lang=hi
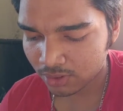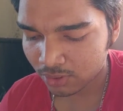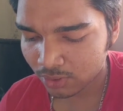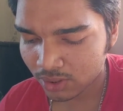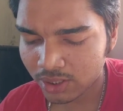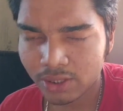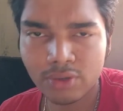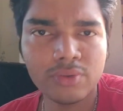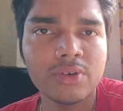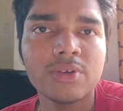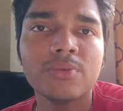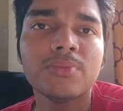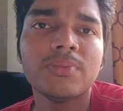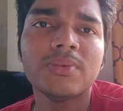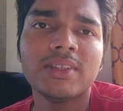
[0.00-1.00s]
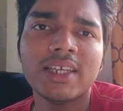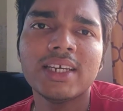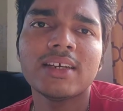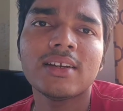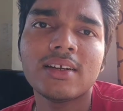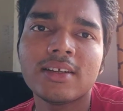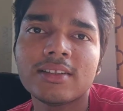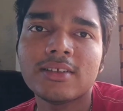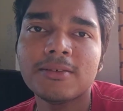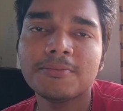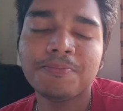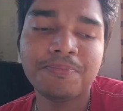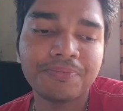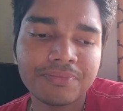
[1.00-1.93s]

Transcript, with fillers: थोड़ा यूट्यूब देख रहा था